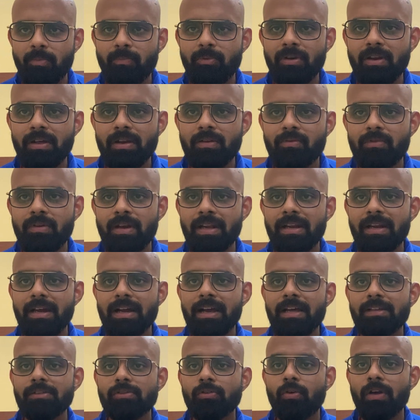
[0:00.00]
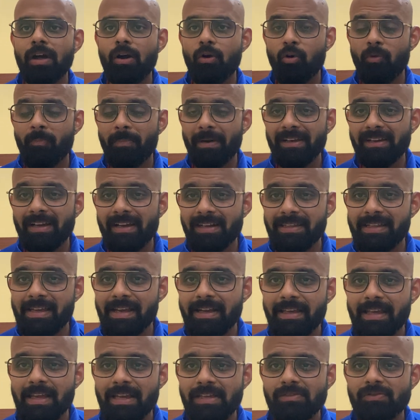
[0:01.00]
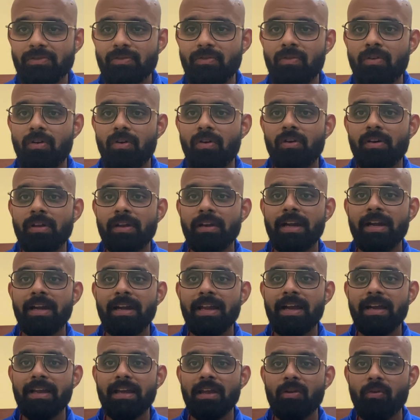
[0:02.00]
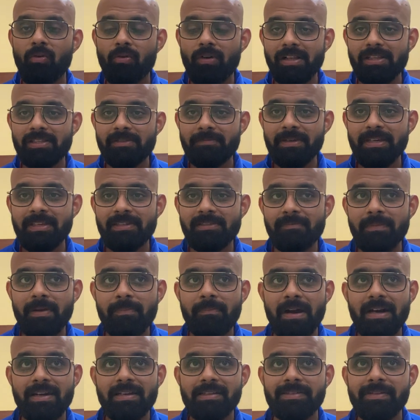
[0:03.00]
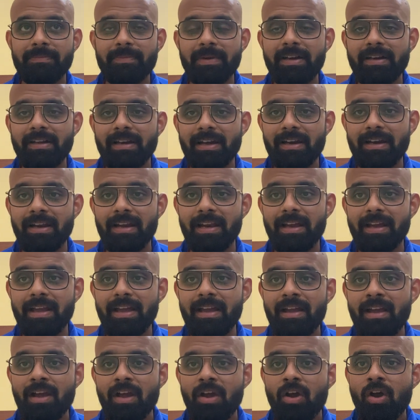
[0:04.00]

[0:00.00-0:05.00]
पॉपुलर होने लगा थोड़ा ओपन कर दिया गया इसको और इंडिया के लोकल्स भी इसमें पार्टिसिपेट करने लगे